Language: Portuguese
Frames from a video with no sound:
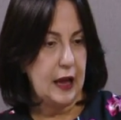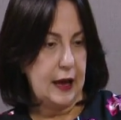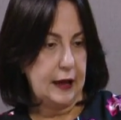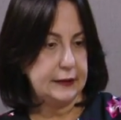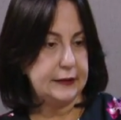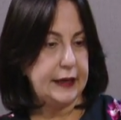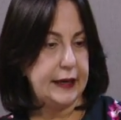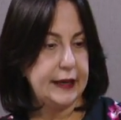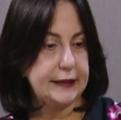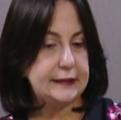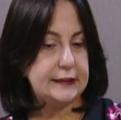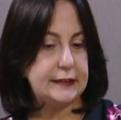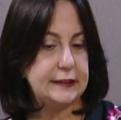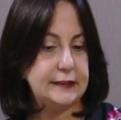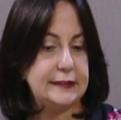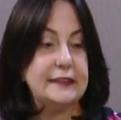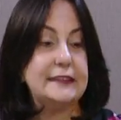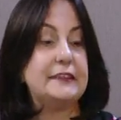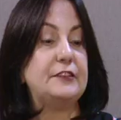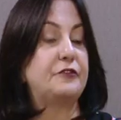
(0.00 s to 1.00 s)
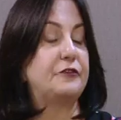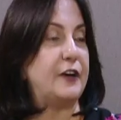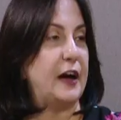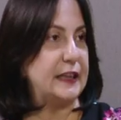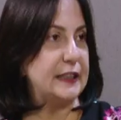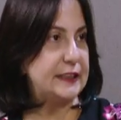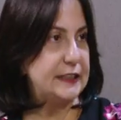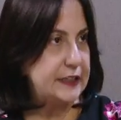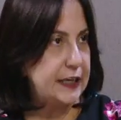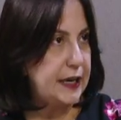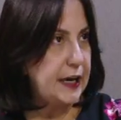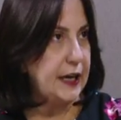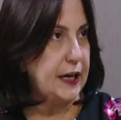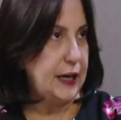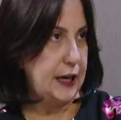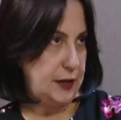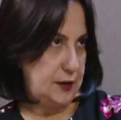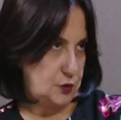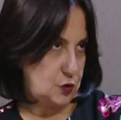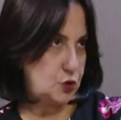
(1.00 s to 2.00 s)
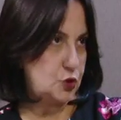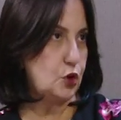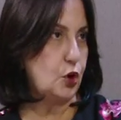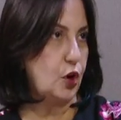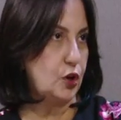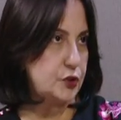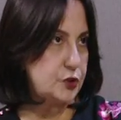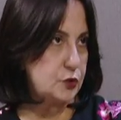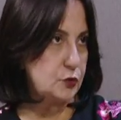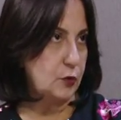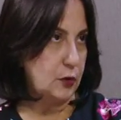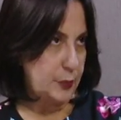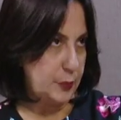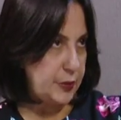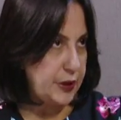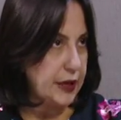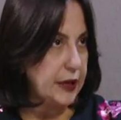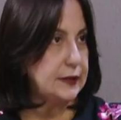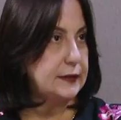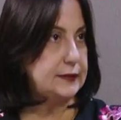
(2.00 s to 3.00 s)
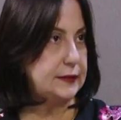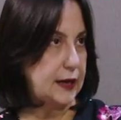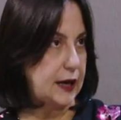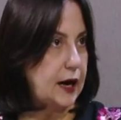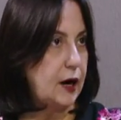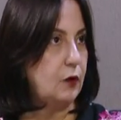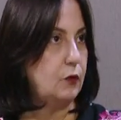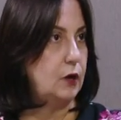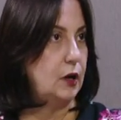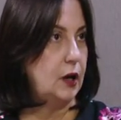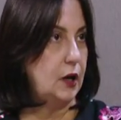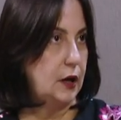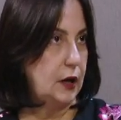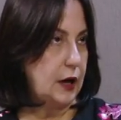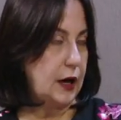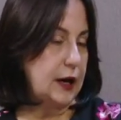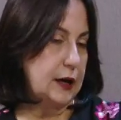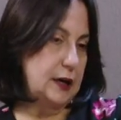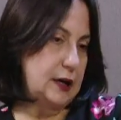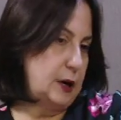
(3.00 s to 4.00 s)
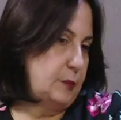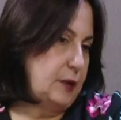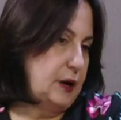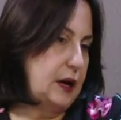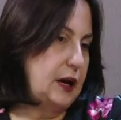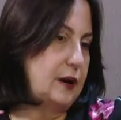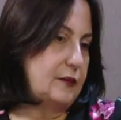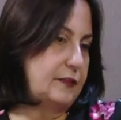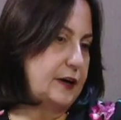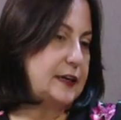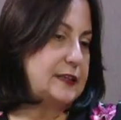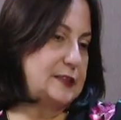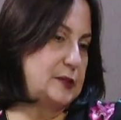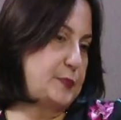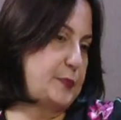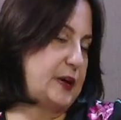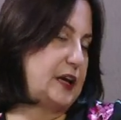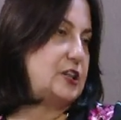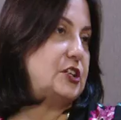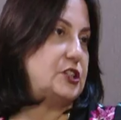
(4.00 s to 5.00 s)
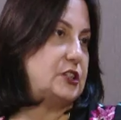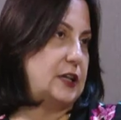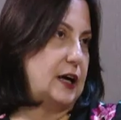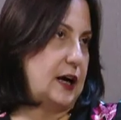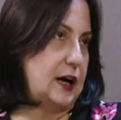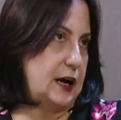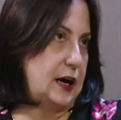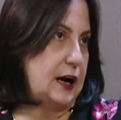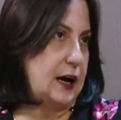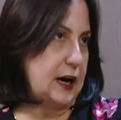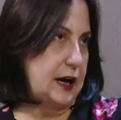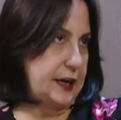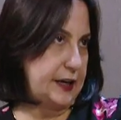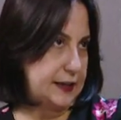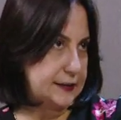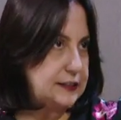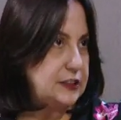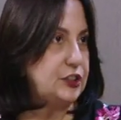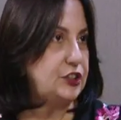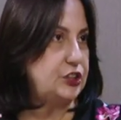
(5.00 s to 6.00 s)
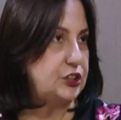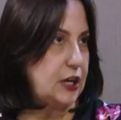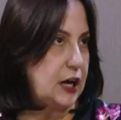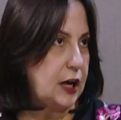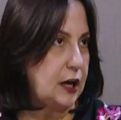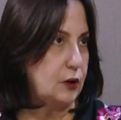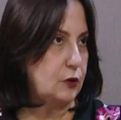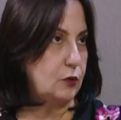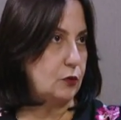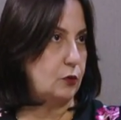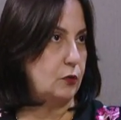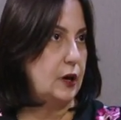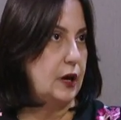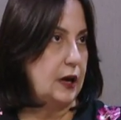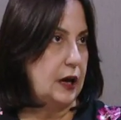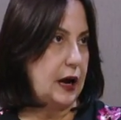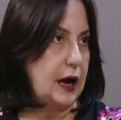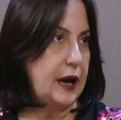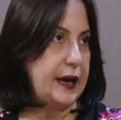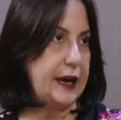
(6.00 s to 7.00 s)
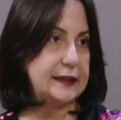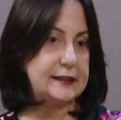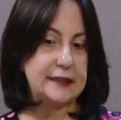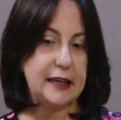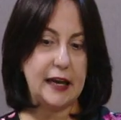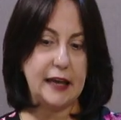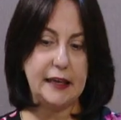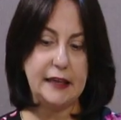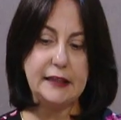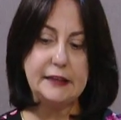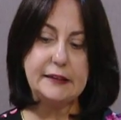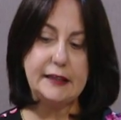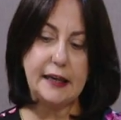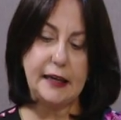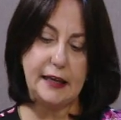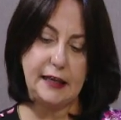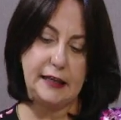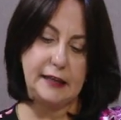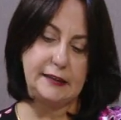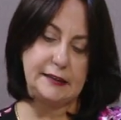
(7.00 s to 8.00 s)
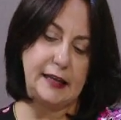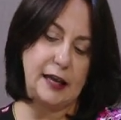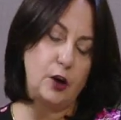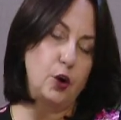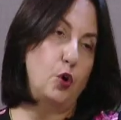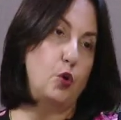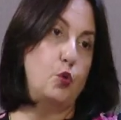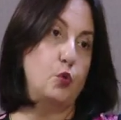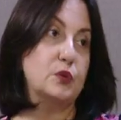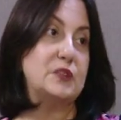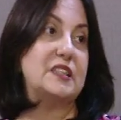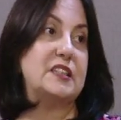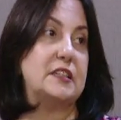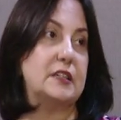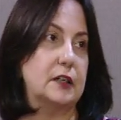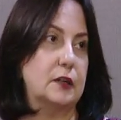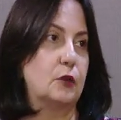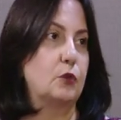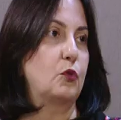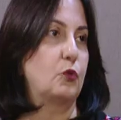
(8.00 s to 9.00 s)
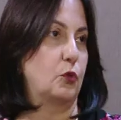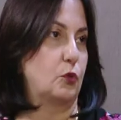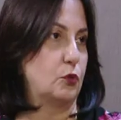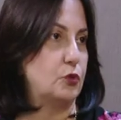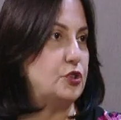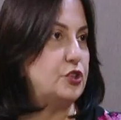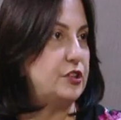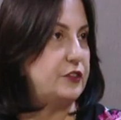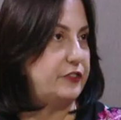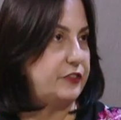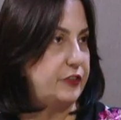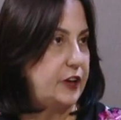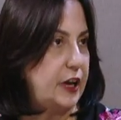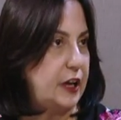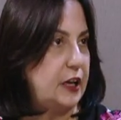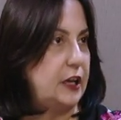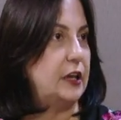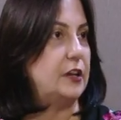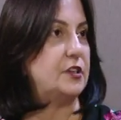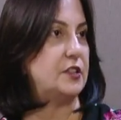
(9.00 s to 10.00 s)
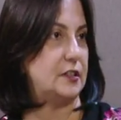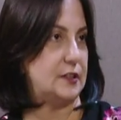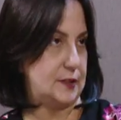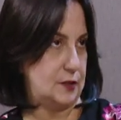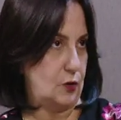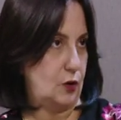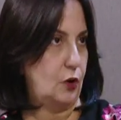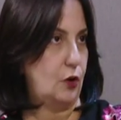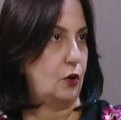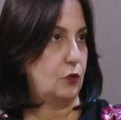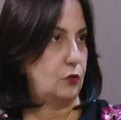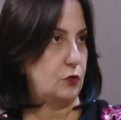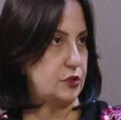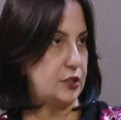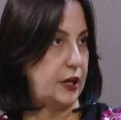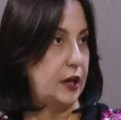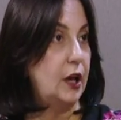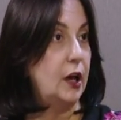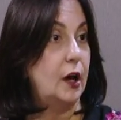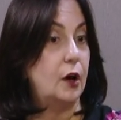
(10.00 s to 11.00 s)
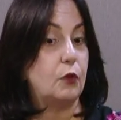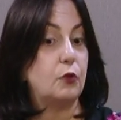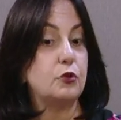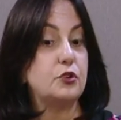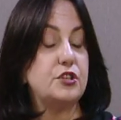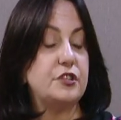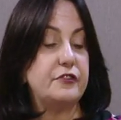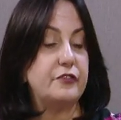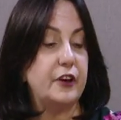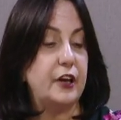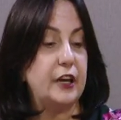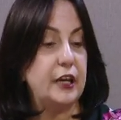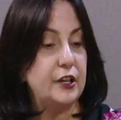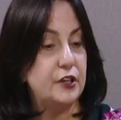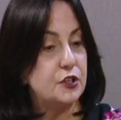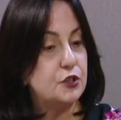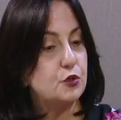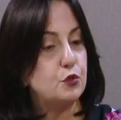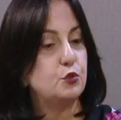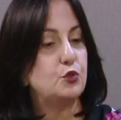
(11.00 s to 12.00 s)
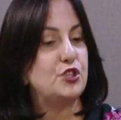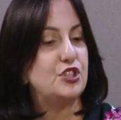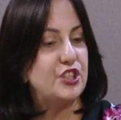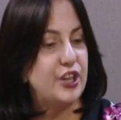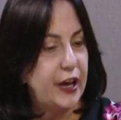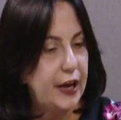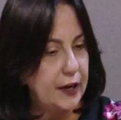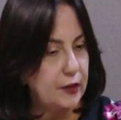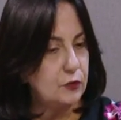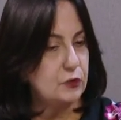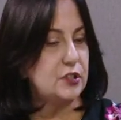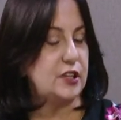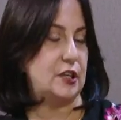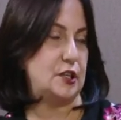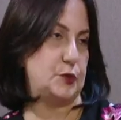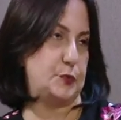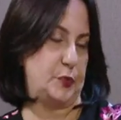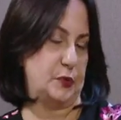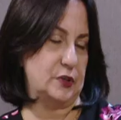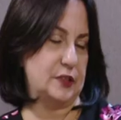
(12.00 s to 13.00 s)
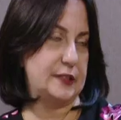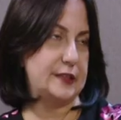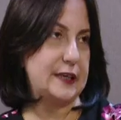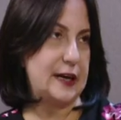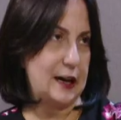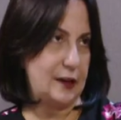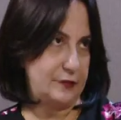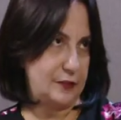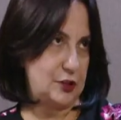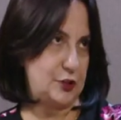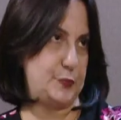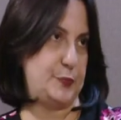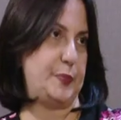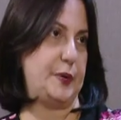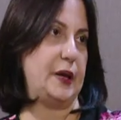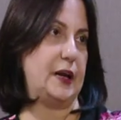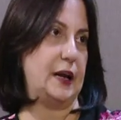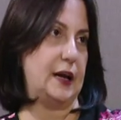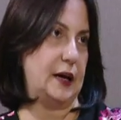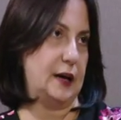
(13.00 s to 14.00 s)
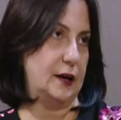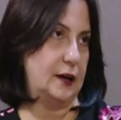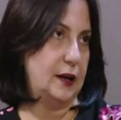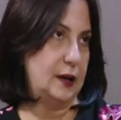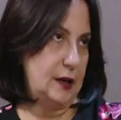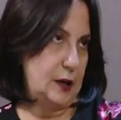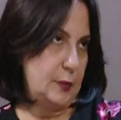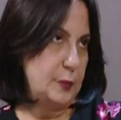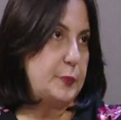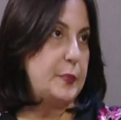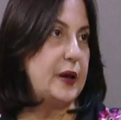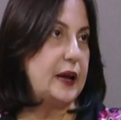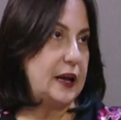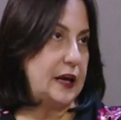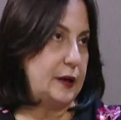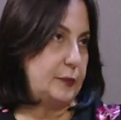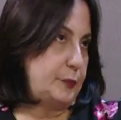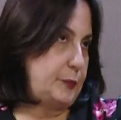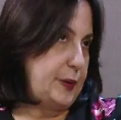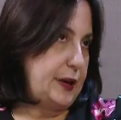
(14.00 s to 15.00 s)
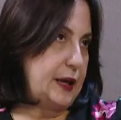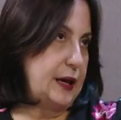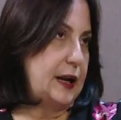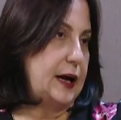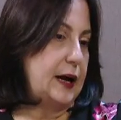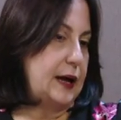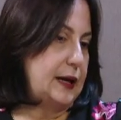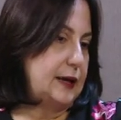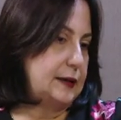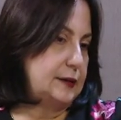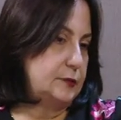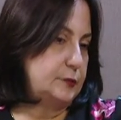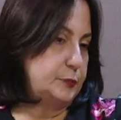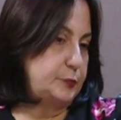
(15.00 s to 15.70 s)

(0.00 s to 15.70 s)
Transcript: desse, desse fazer socioambiental. A Câmara ela vai se prestar a esse diálogo, a essa inter, interlocução com os diferentes órgãos, né, com os diferentes sujeitos responsáveis pela, pela, pela